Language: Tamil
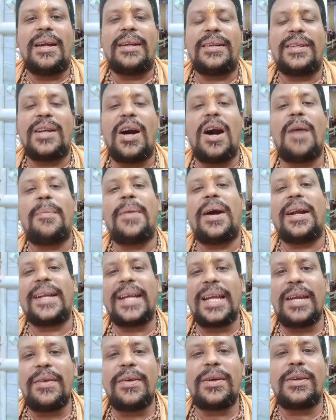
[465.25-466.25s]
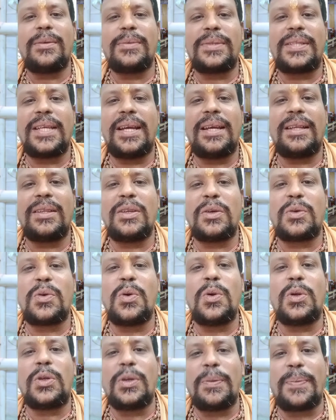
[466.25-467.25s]
நாம் அனைவரும் சேர்ந்து
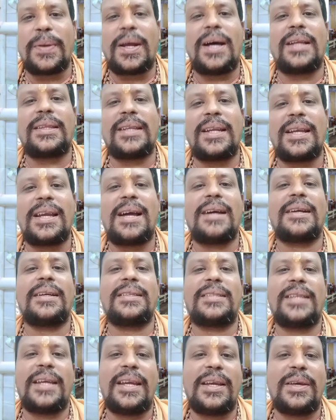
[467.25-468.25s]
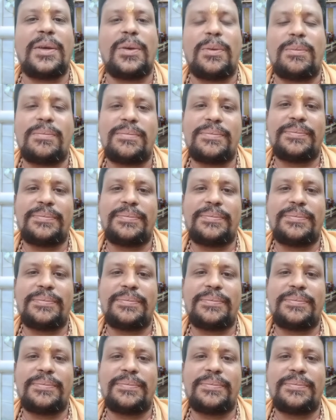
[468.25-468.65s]
கூட்டு பிரார்த்தனையாக செய்கிறோம்